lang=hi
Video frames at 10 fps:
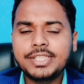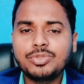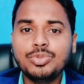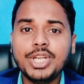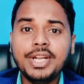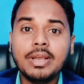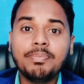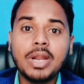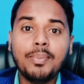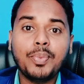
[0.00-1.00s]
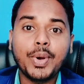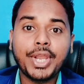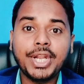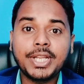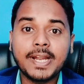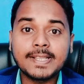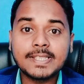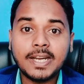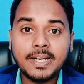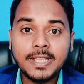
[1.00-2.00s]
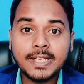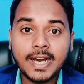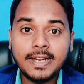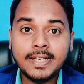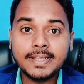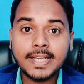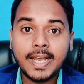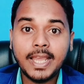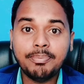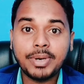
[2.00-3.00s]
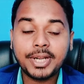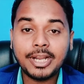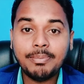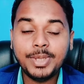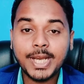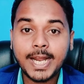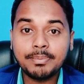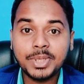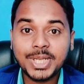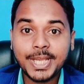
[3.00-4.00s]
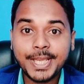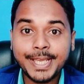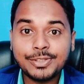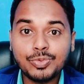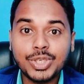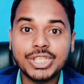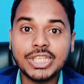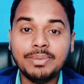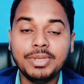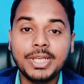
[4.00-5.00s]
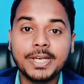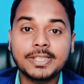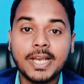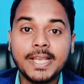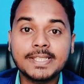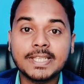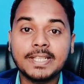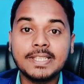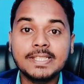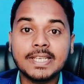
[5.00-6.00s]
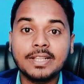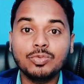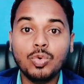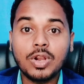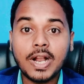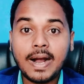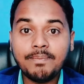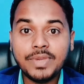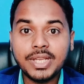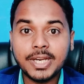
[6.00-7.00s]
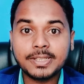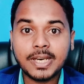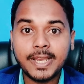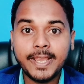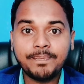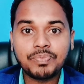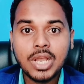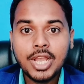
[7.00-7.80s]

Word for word: स्टूडेंट अपना पॉकेट खर्चा निकाल लेता है पटना बिहार में रह के एजुकेशन भी करता है साथ ही साथ वो काम भी करता है